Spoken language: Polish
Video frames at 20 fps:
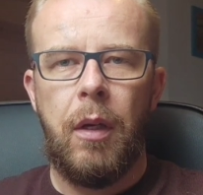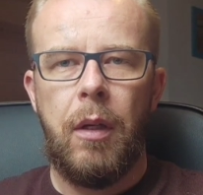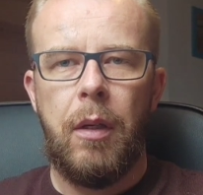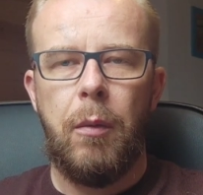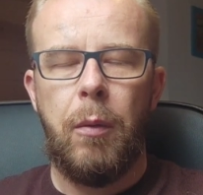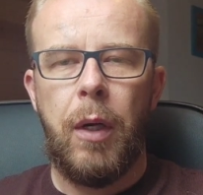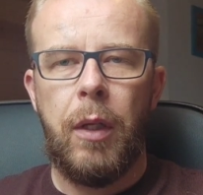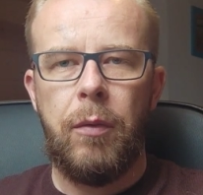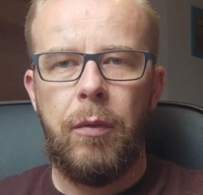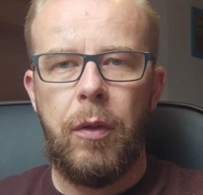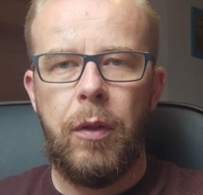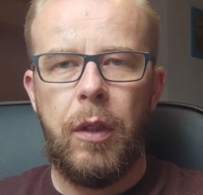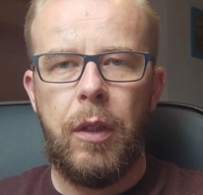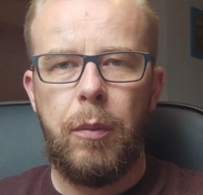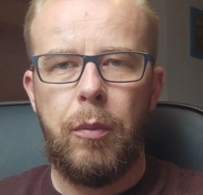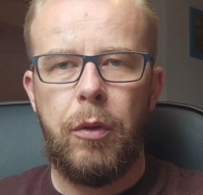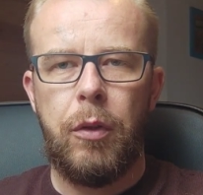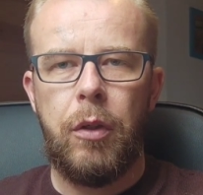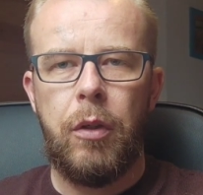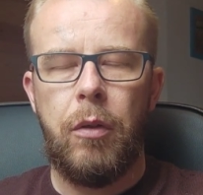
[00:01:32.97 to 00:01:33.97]
łatwiej jest
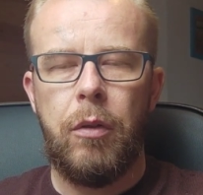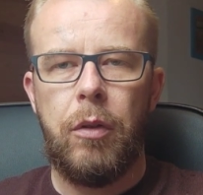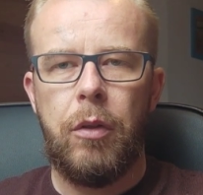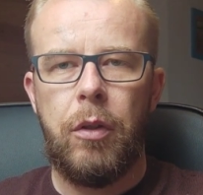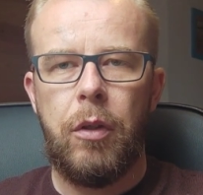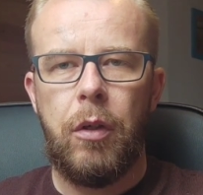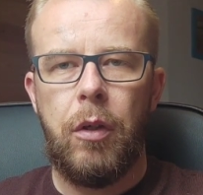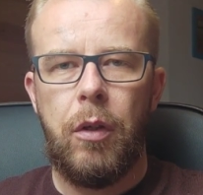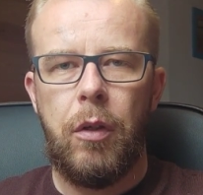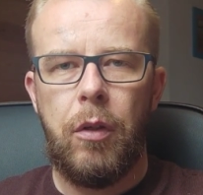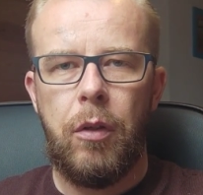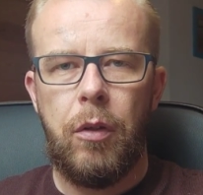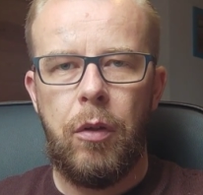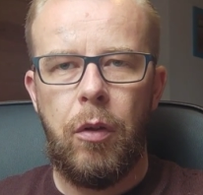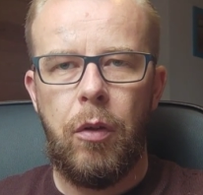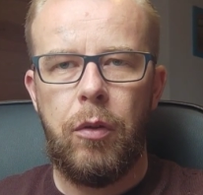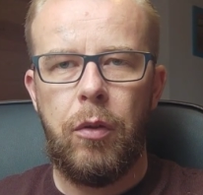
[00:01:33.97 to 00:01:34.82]
przyjąć to,